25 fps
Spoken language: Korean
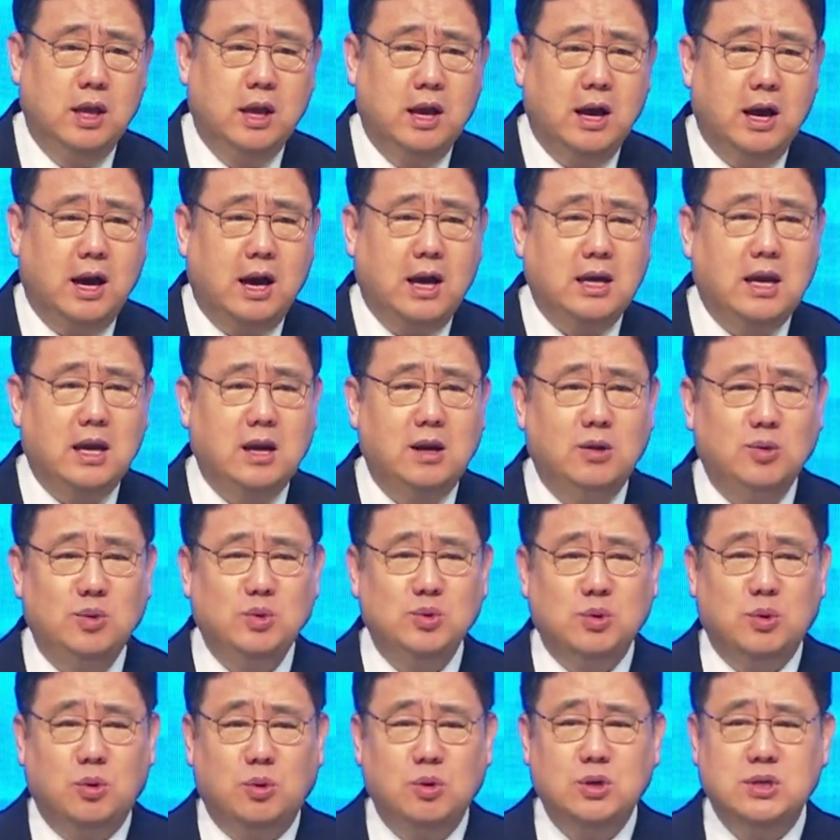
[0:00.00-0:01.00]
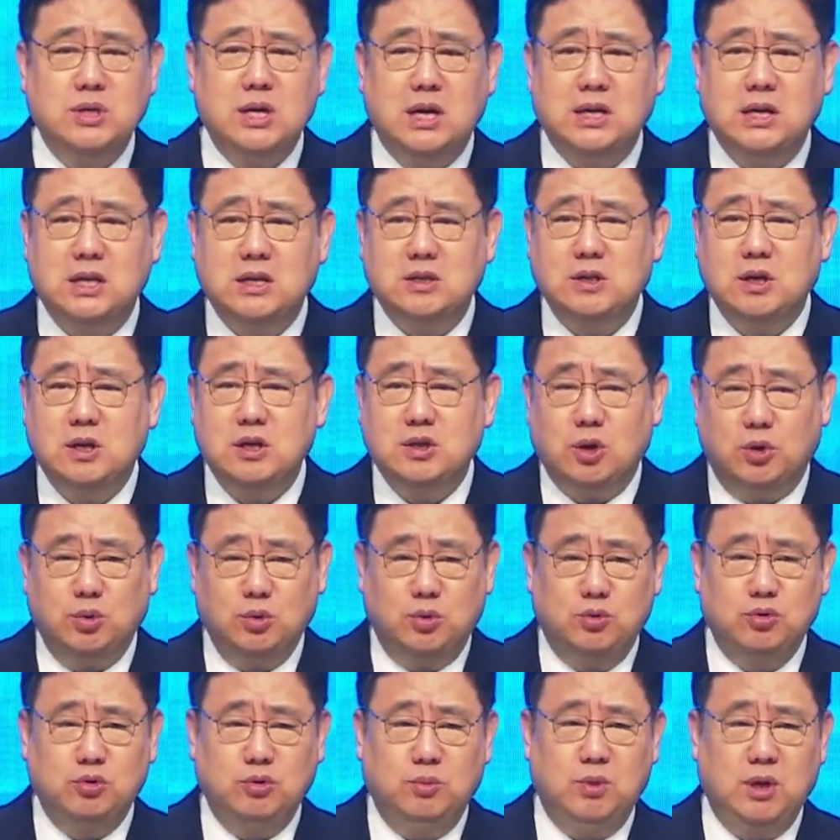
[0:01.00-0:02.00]
아얄론 골짜기에서의
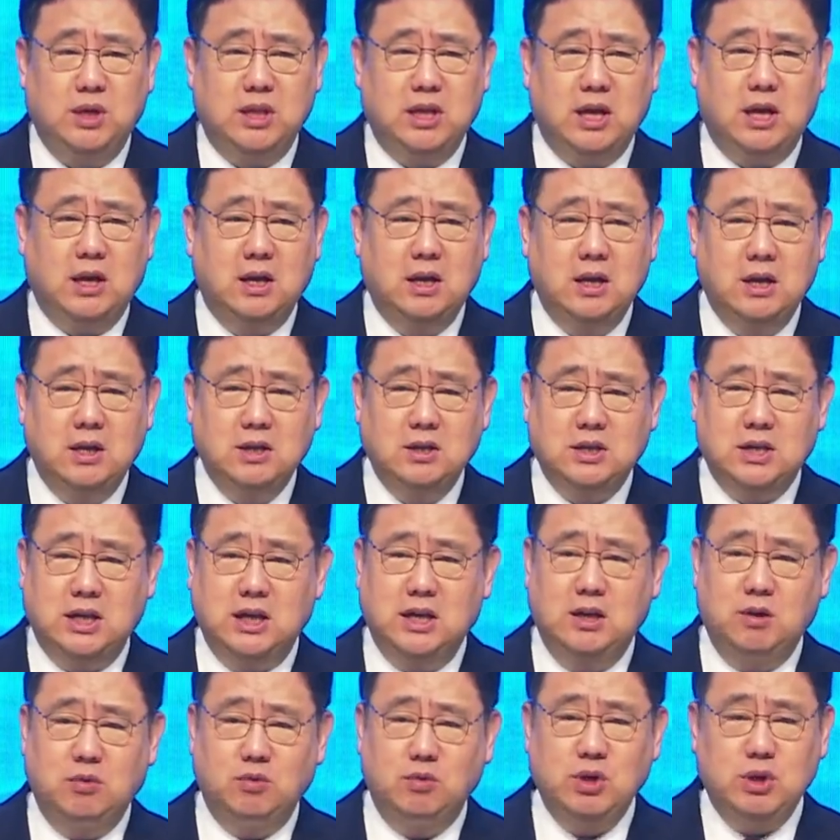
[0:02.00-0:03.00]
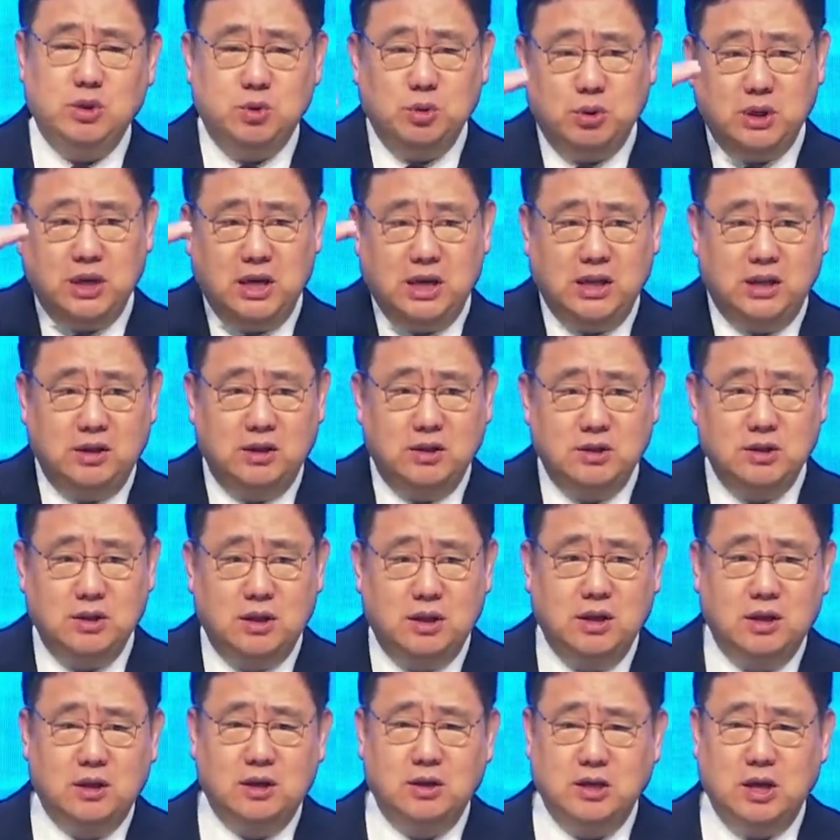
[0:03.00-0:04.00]
전투입니다. 제일 위쪽에 있는
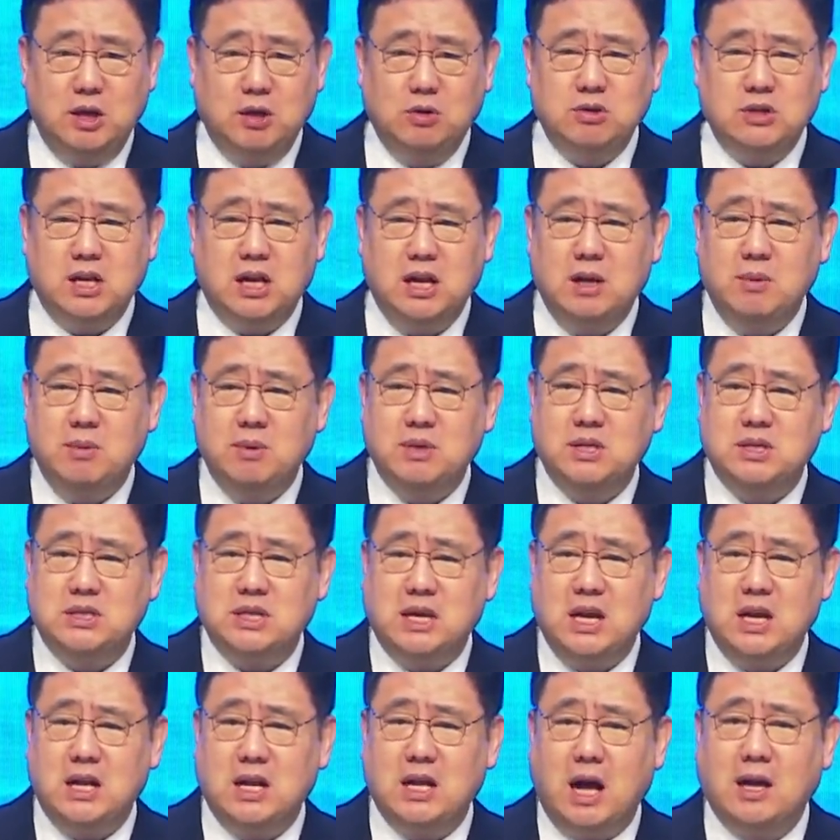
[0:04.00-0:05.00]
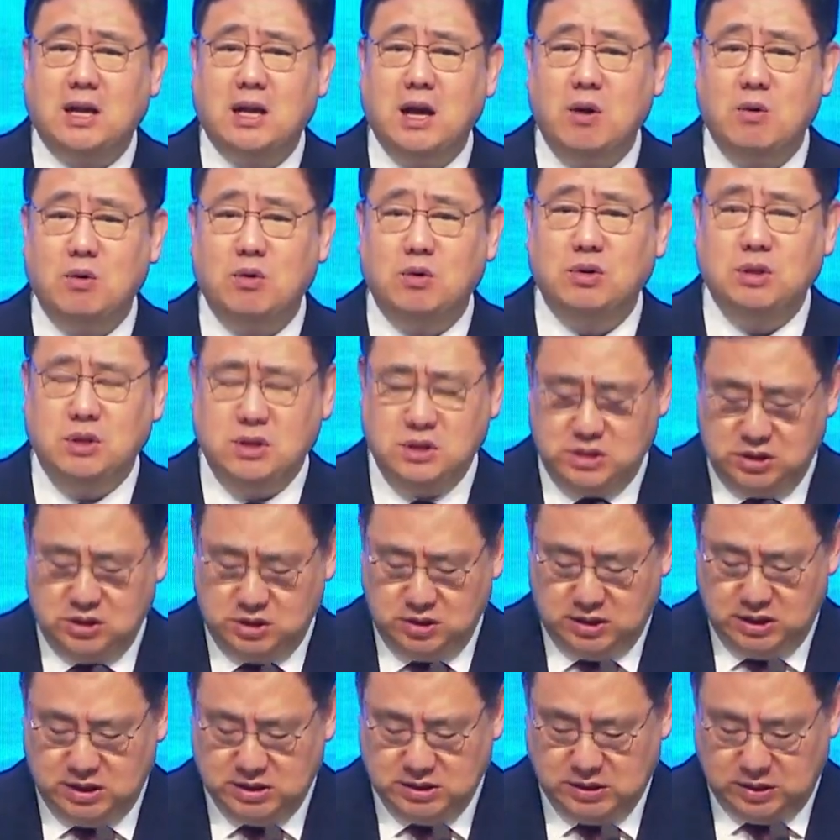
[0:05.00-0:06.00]
그 예루살렘에서 제일 가까운
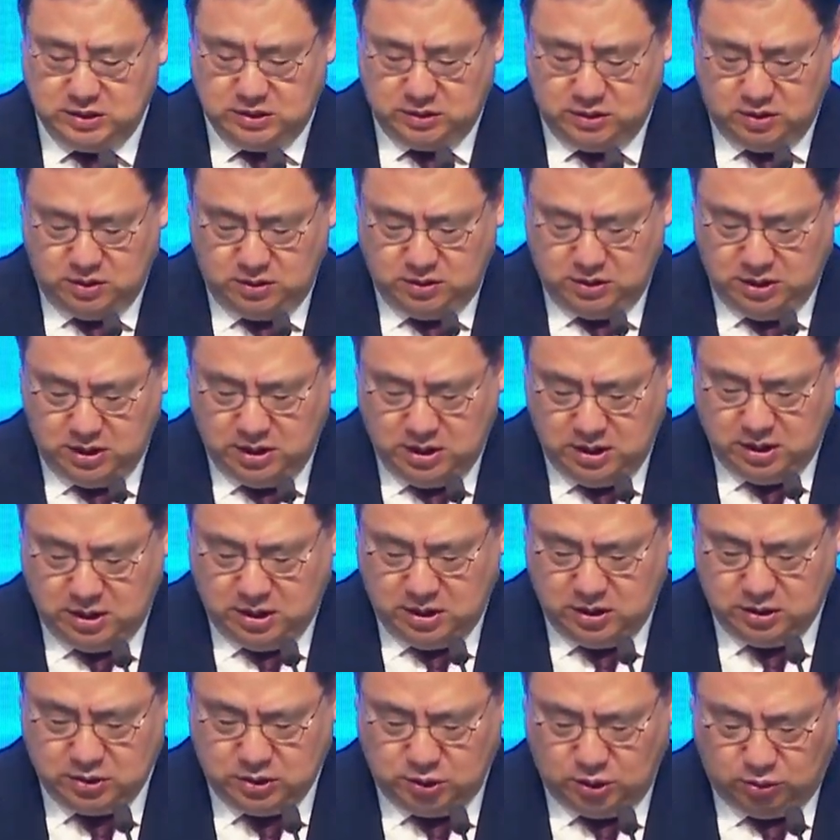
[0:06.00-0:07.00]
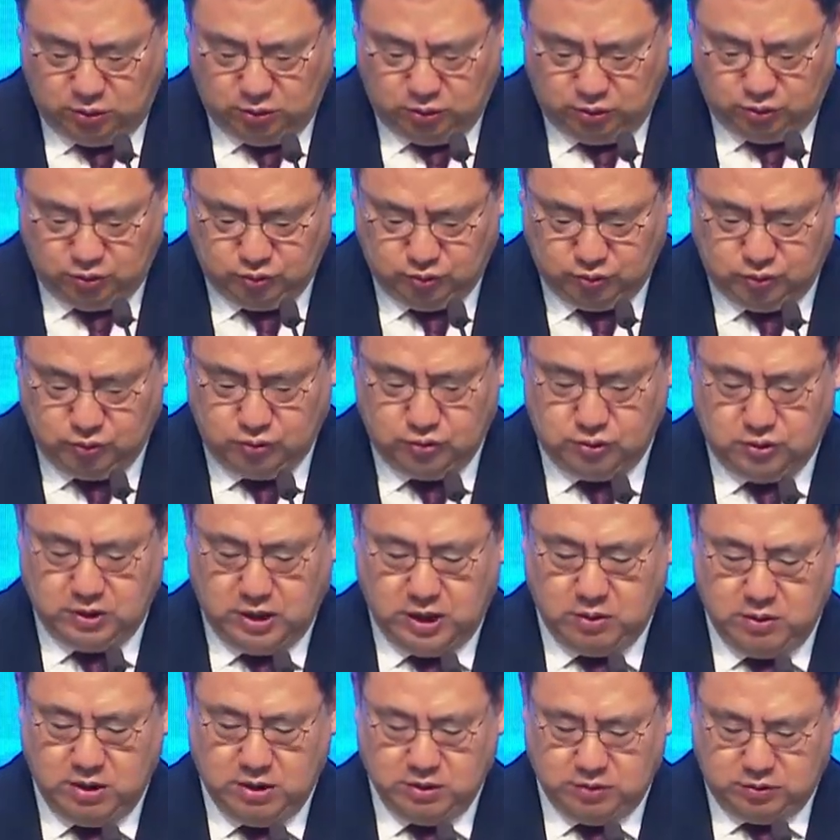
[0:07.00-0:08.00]
지역에 있었던 어,
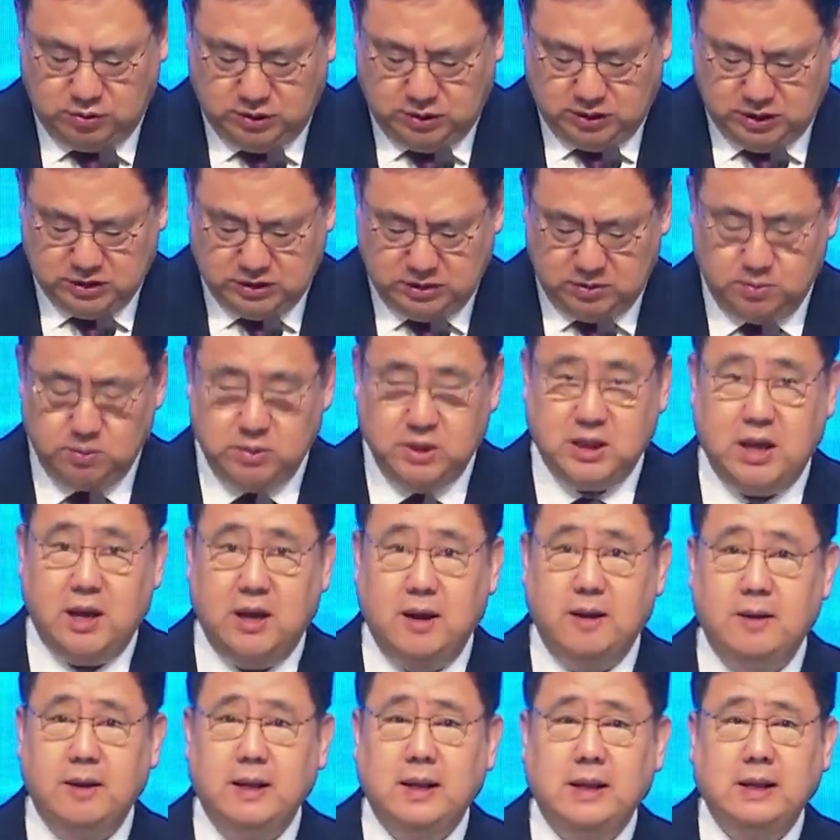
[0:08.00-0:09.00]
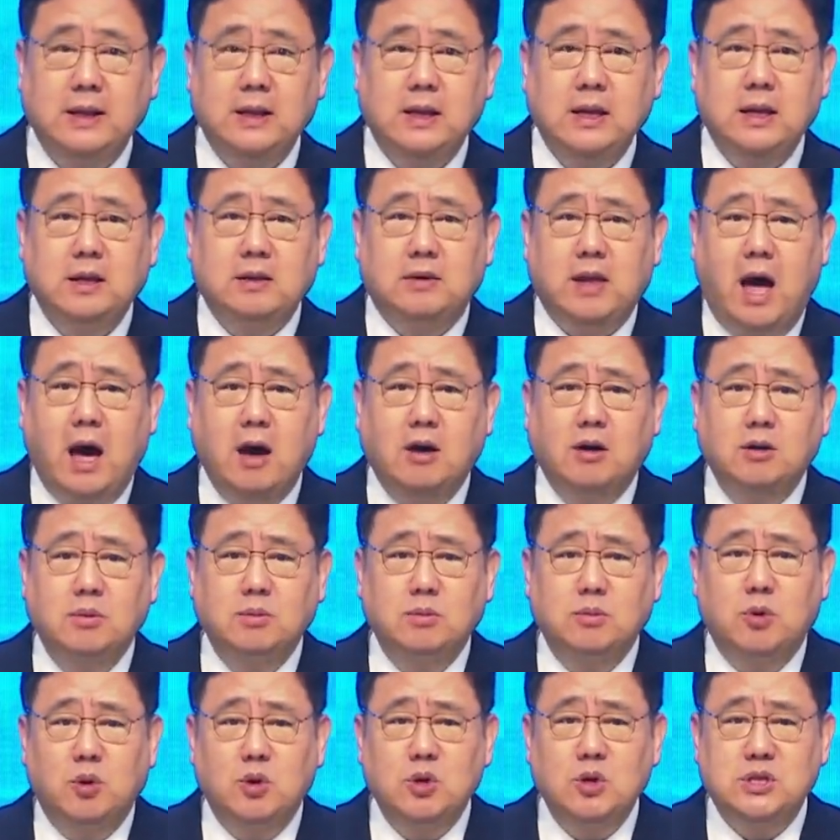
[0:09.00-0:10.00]
전투라고 할 수 있겠습니다.
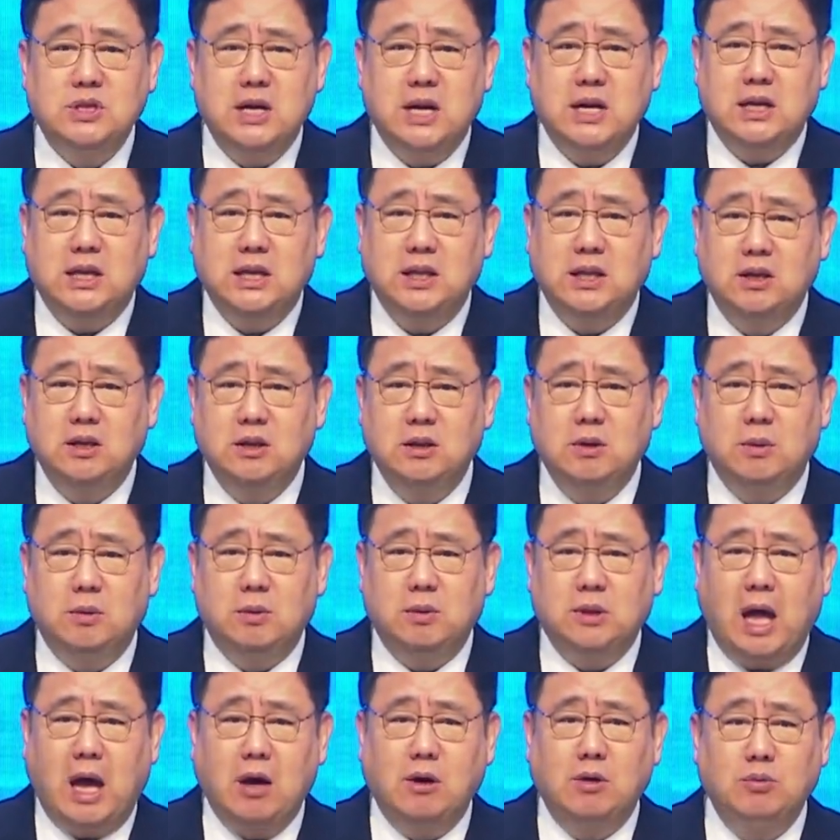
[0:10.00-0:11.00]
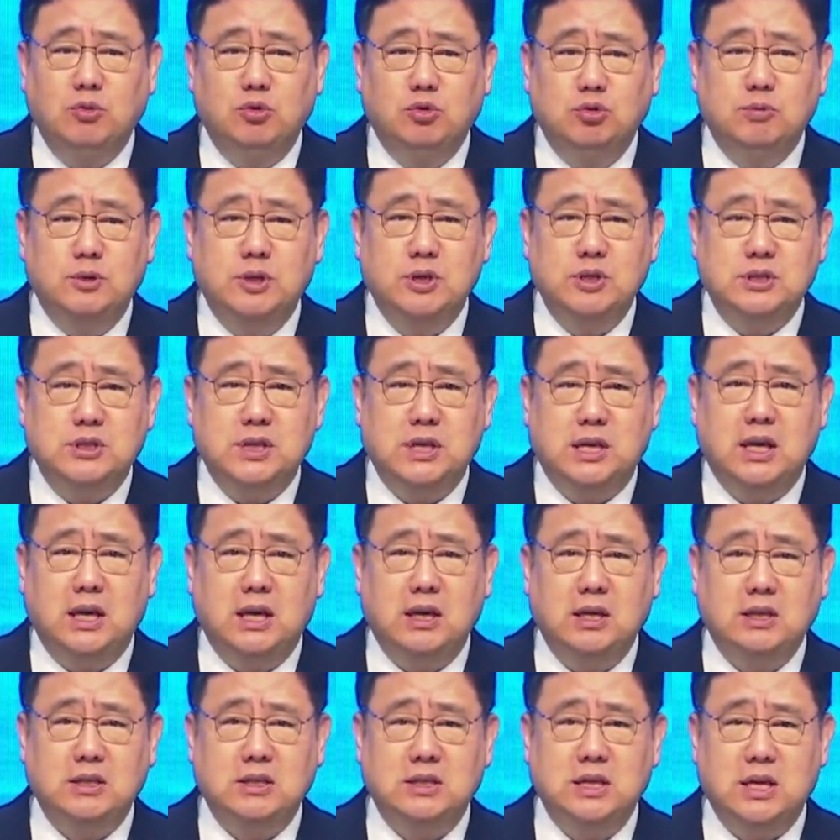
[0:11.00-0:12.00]
다음 골짜기는 다음 두 번째
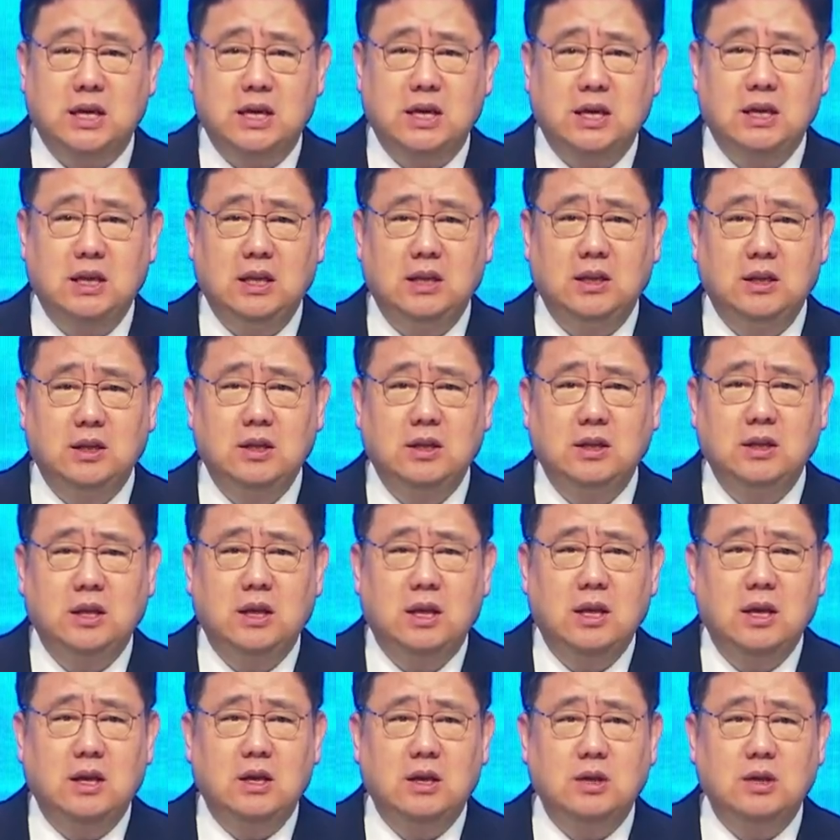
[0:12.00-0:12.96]
이제 있는 어,